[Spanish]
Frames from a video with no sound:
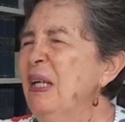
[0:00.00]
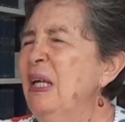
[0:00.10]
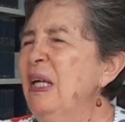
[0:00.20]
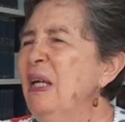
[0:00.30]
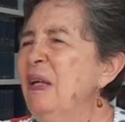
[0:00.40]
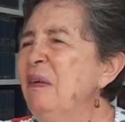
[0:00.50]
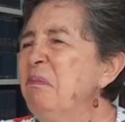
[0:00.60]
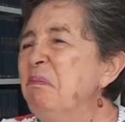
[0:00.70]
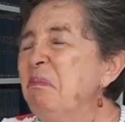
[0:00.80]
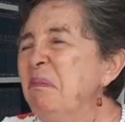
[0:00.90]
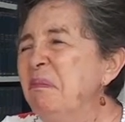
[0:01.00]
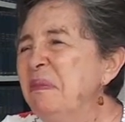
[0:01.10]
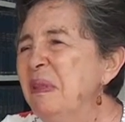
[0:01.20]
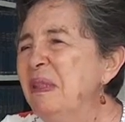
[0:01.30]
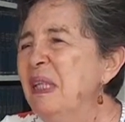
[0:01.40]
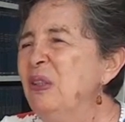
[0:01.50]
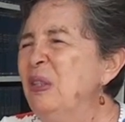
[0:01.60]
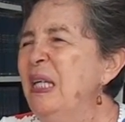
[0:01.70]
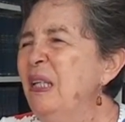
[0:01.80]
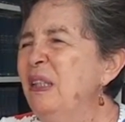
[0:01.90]
eh, de
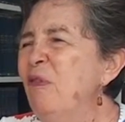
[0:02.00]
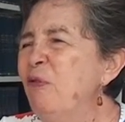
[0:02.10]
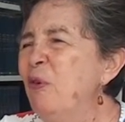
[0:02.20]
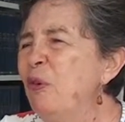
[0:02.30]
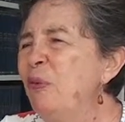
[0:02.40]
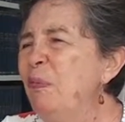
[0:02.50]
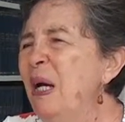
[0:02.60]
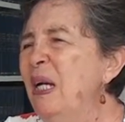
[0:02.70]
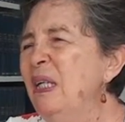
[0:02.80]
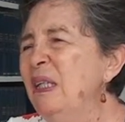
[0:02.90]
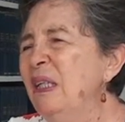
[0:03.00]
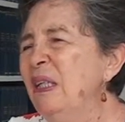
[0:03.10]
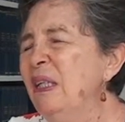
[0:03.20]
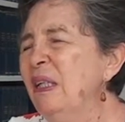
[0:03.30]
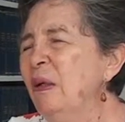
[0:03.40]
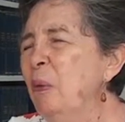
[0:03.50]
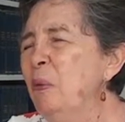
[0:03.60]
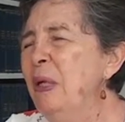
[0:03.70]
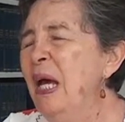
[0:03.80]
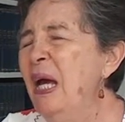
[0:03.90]
cierta forma eh,
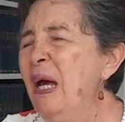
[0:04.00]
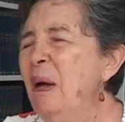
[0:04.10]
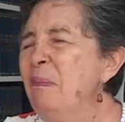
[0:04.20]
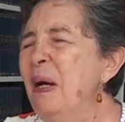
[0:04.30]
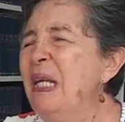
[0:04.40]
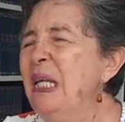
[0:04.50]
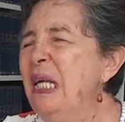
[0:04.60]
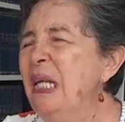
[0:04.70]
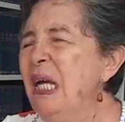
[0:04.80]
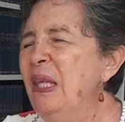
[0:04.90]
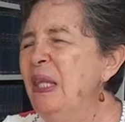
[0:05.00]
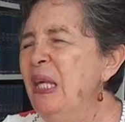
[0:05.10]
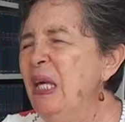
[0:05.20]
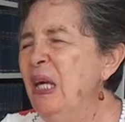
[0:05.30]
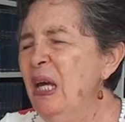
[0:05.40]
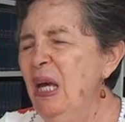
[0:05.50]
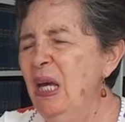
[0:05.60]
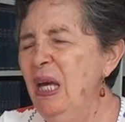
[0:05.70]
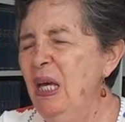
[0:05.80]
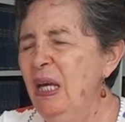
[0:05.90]
una manera de
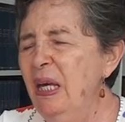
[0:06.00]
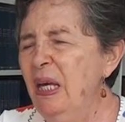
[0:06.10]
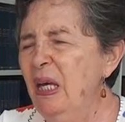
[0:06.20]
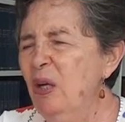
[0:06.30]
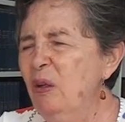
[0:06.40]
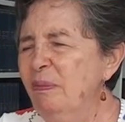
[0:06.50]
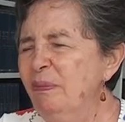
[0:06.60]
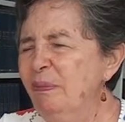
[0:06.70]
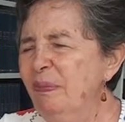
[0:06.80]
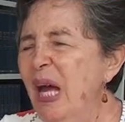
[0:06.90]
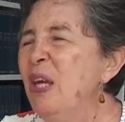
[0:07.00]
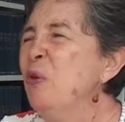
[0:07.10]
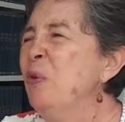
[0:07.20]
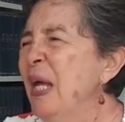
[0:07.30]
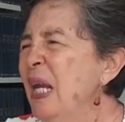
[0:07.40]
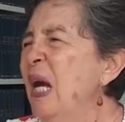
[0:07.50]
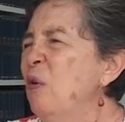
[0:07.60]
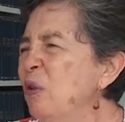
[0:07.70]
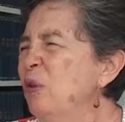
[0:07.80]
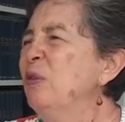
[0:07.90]
eh, ayudar
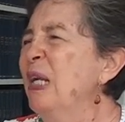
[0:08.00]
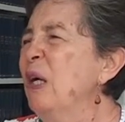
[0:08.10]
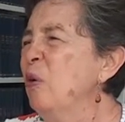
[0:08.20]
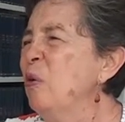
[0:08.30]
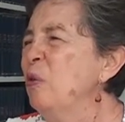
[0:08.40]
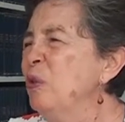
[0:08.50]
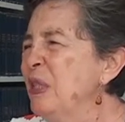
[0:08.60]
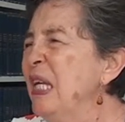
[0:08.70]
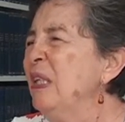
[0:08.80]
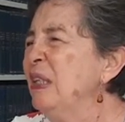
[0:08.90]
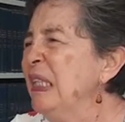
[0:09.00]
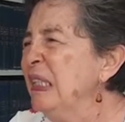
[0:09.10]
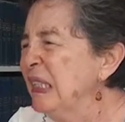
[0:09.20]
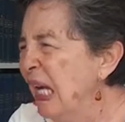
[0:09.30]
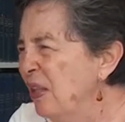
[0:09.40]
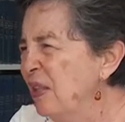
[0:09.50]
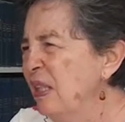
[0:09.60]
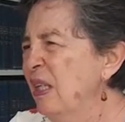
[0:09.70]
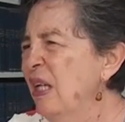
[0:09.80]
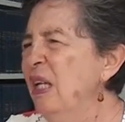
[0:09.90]
a otros a concientizar
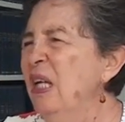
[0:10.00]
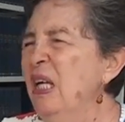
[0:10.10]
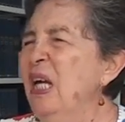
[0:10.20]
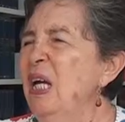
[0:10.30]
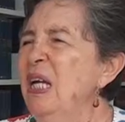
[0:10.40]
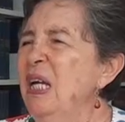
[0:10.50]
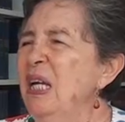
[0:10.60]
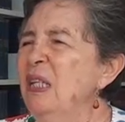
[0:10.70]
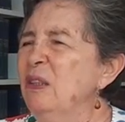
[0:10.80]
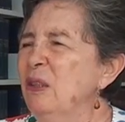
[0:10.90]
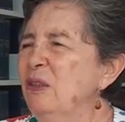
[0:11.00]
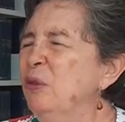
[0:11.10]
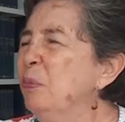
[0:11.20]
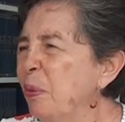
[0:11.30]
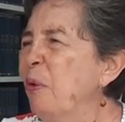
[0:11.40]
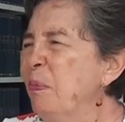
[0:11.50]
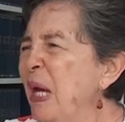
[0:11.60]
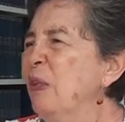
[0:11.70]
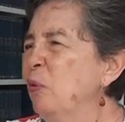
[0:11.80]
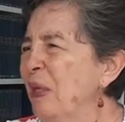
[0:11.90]
eh, su
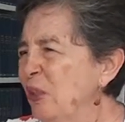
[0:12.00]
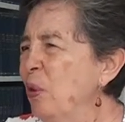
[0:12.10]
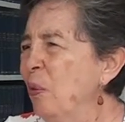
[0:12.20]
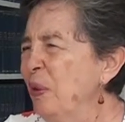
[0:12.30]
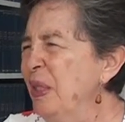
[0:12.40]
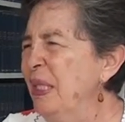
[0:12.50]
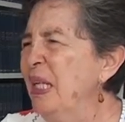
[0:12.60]
propia actuación.